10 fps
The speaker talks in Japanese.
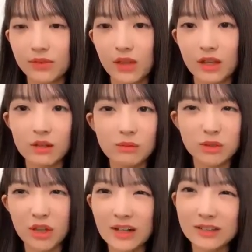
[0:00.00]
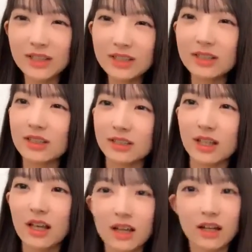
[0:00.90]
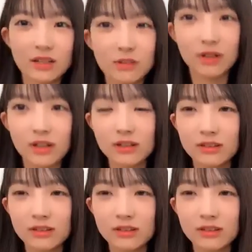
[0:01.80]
ねでもちょっと恥ずかしいですねあれは